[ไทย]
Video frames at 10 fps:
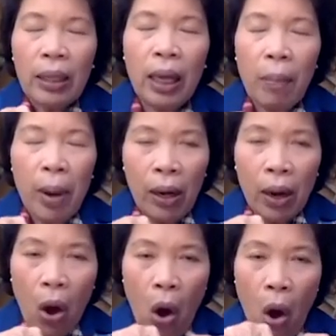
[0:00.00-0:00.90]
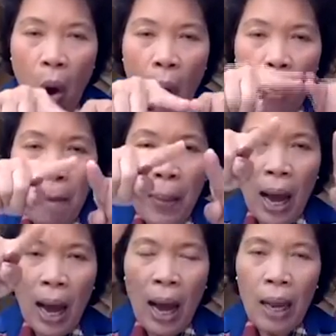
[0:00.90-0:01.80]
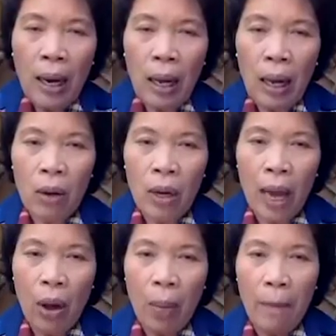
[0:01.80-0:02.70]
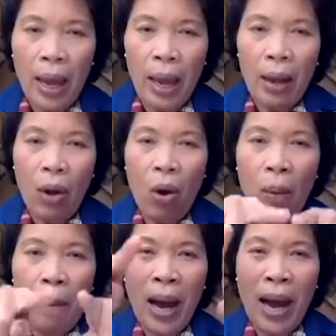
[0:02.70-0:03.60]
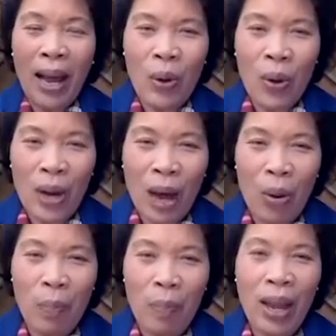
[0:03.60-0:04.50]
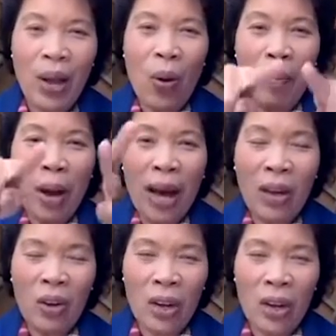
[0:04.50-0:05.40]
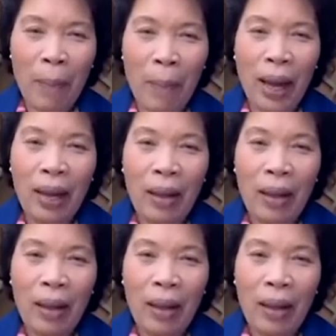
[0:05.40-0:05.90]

ที่มันออกมาแล้วก็เข้าไปออกมาแล้วก็เข้าไปออกมาแล้วก็เข้าไป